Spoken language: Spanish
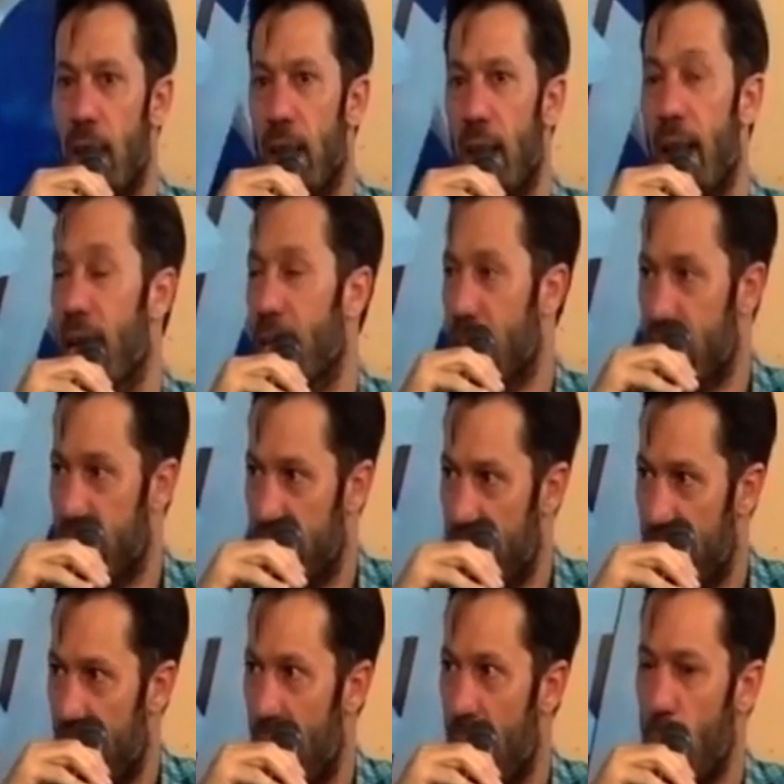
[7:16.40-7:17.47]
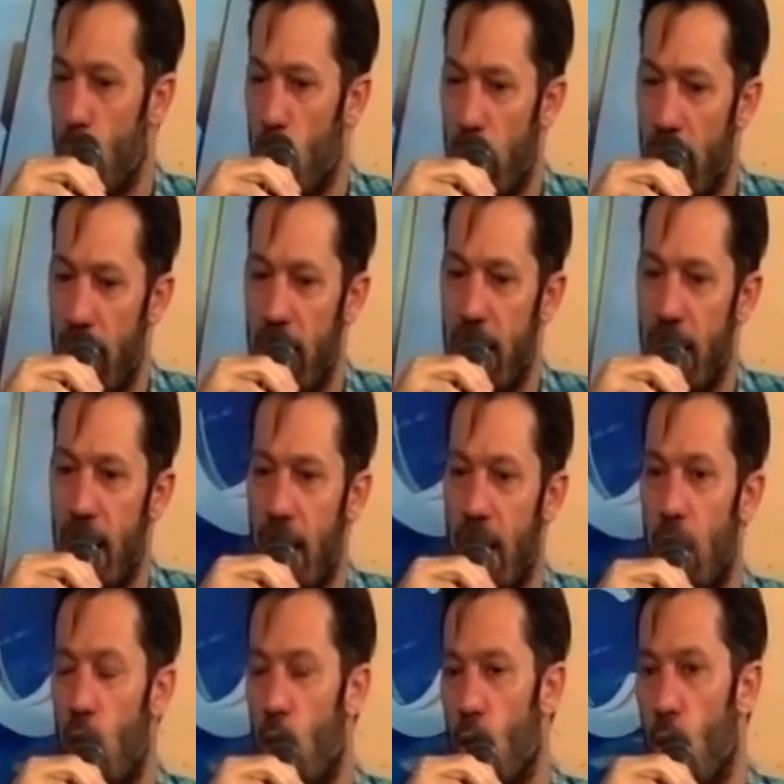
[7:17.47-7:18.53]
electricidad, plomería,
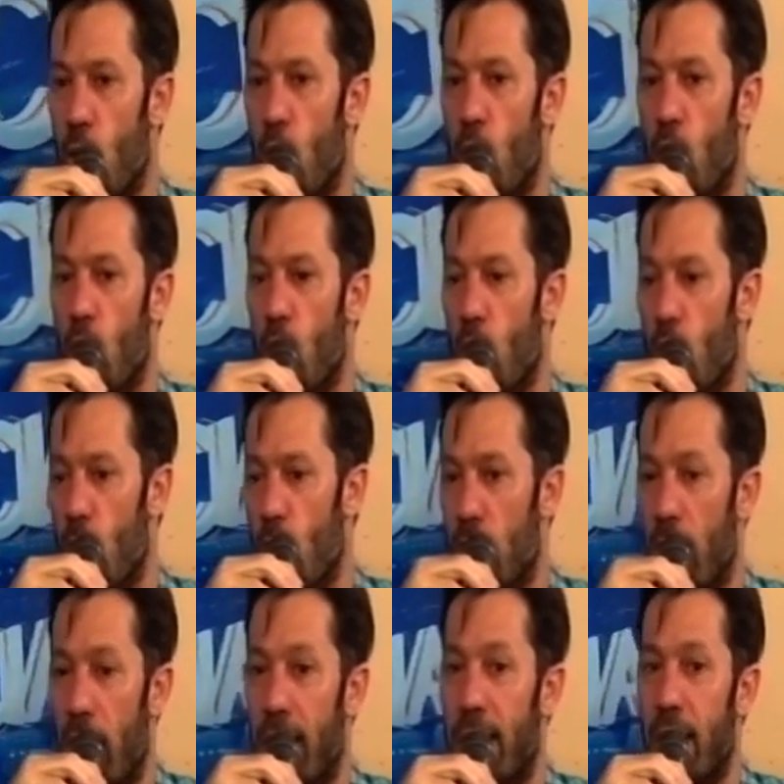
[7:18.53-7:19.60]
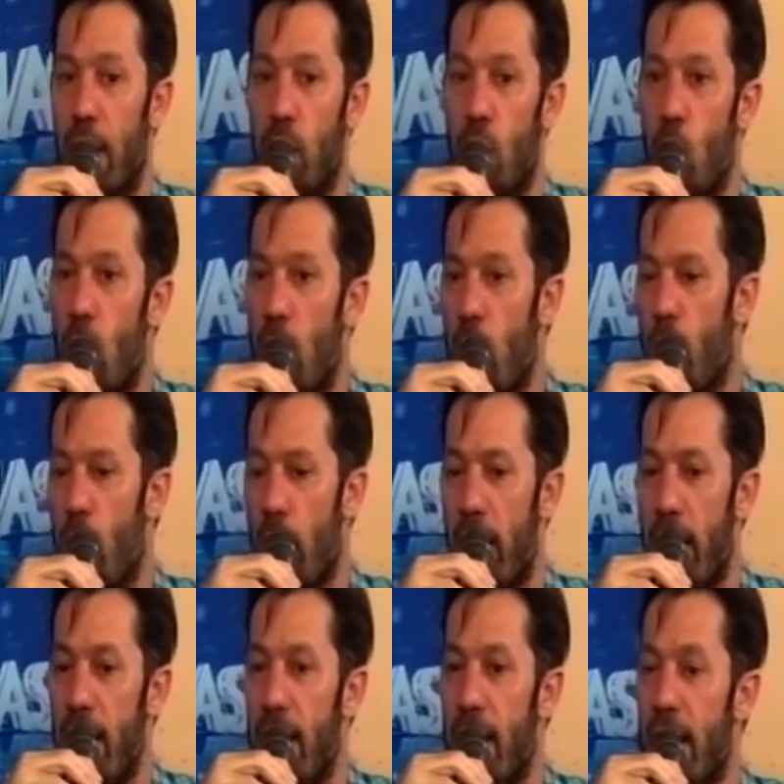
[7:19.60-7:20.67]
o hasta estos nuevos por
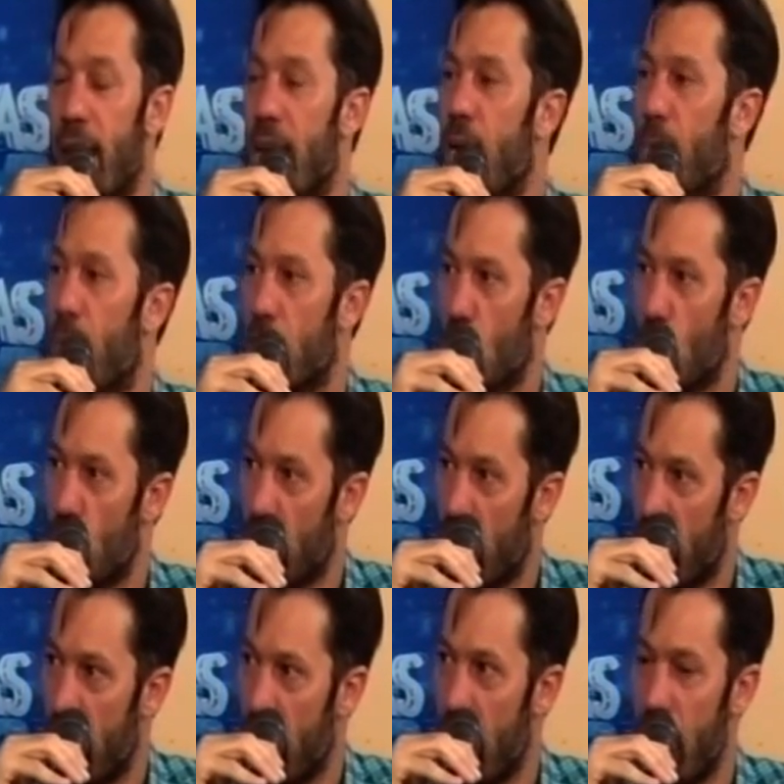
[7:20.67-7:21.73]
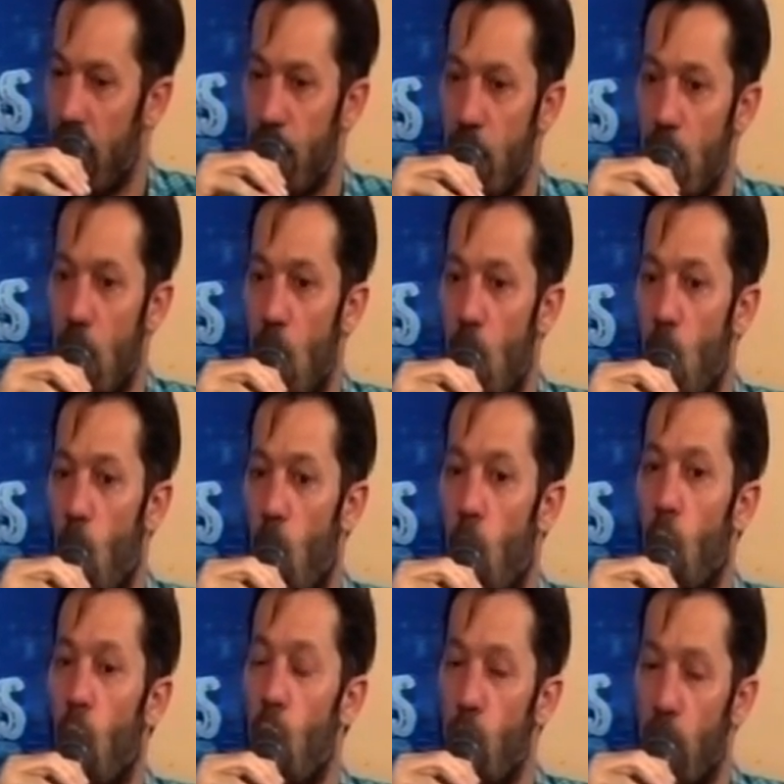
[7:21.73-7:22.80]
ahí de impresión 3D, o
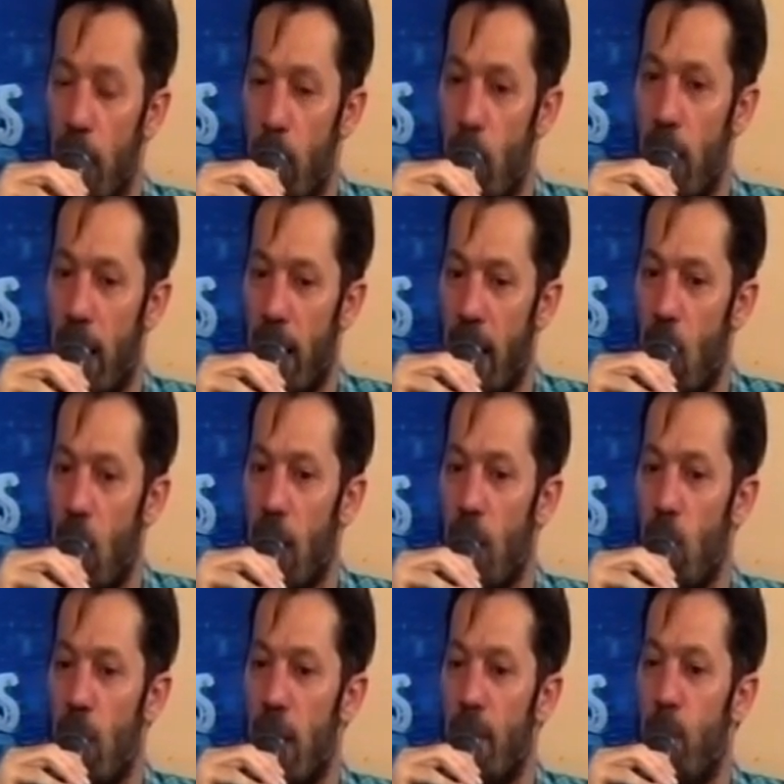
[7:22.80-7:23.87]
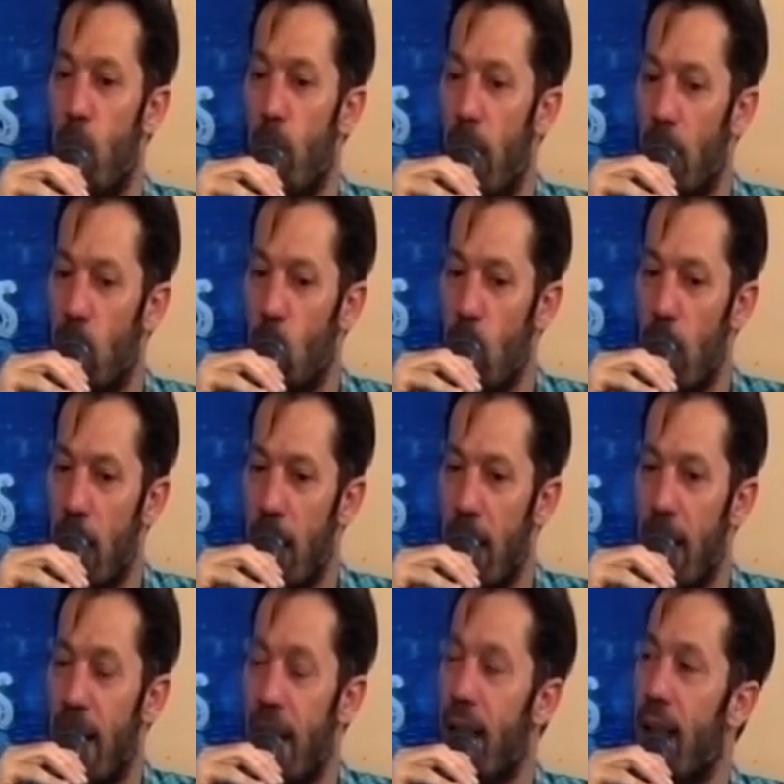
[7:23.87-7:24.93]
uno que vamos a alargar ahora que es una diplomatura
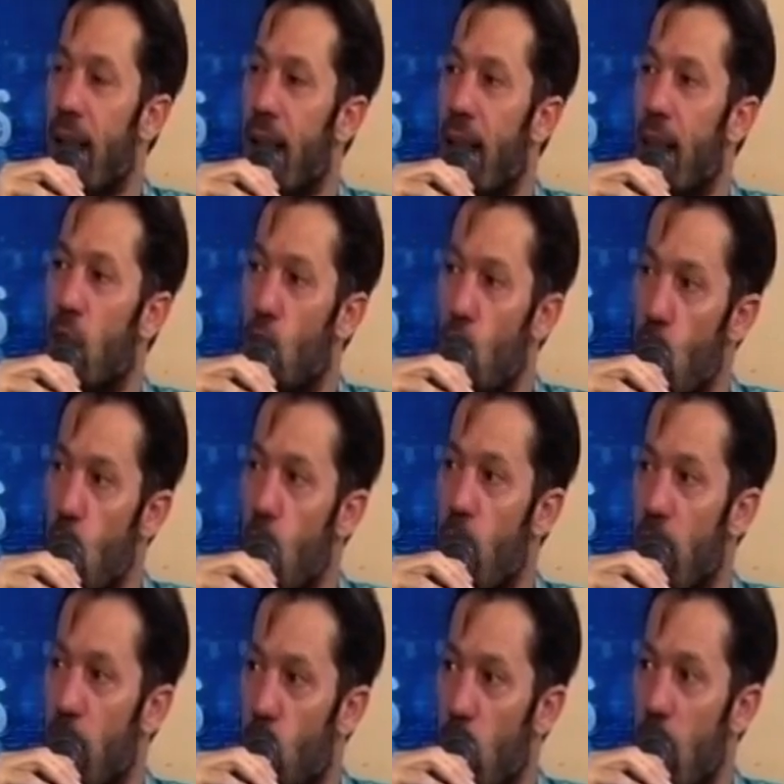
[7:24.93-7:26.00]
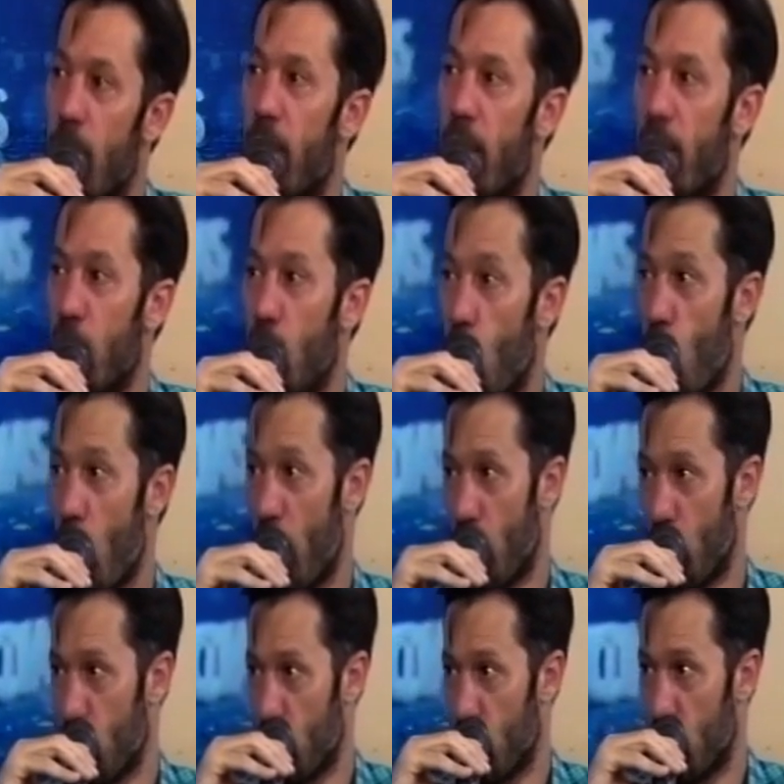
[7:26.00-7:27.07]
en entornos virtuales para
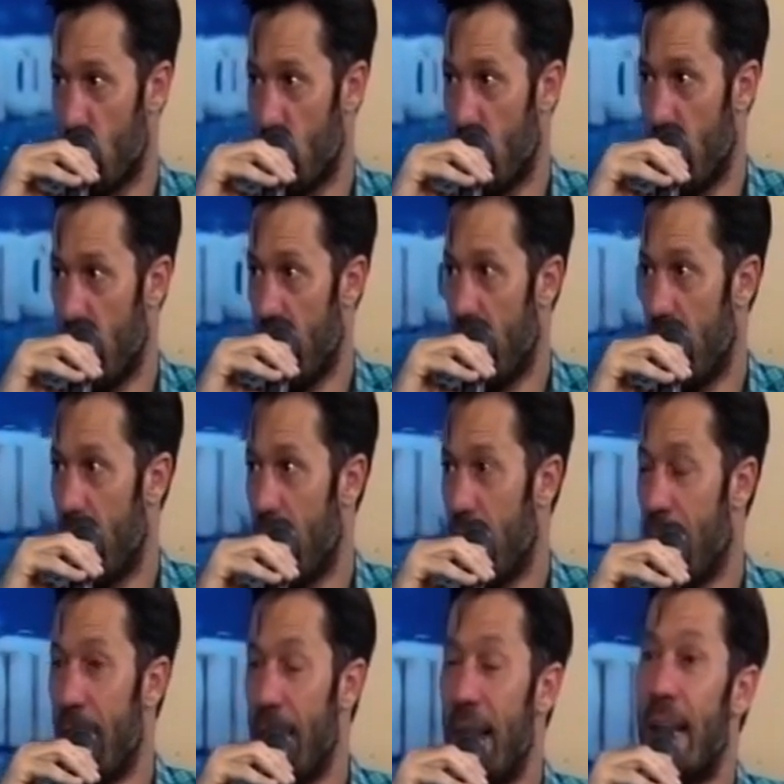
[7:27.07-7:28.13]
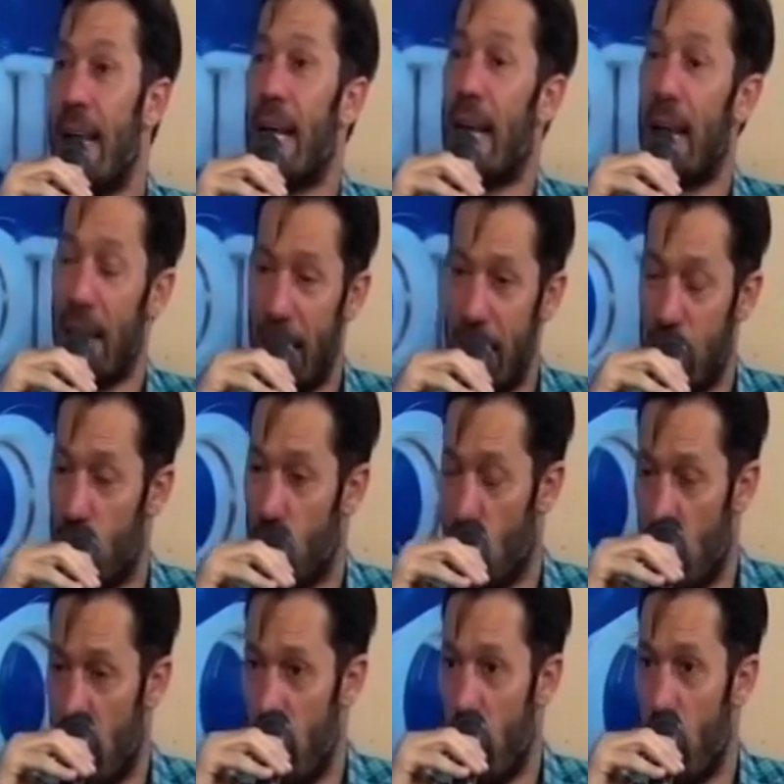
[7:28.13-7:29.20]
videojuegos. ¿Qué es eso? ¿Qué es eso?
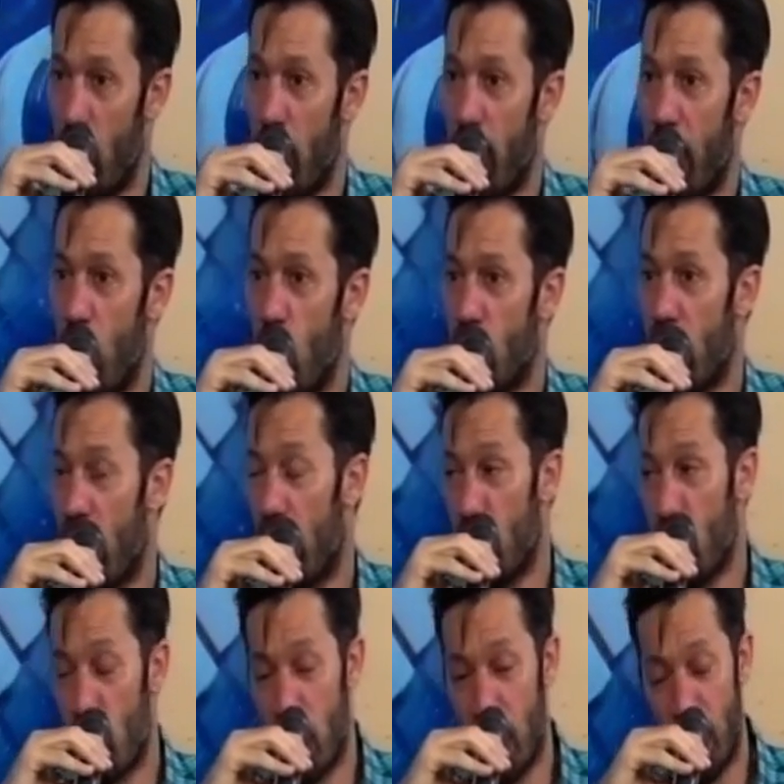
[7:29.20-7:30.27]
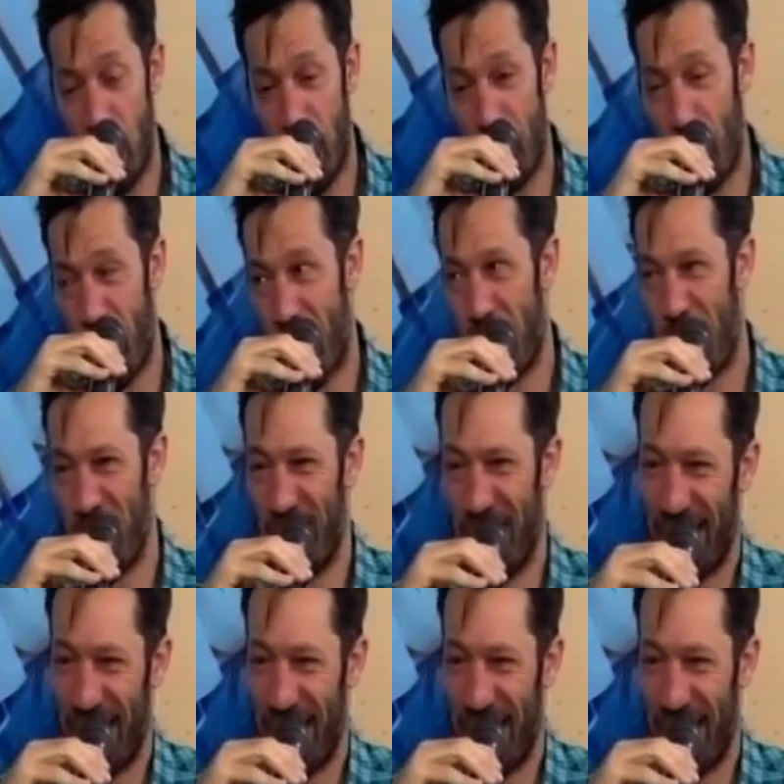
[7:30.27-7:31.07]
Es una buena pregunta que yo no sé si te voy a poder responder.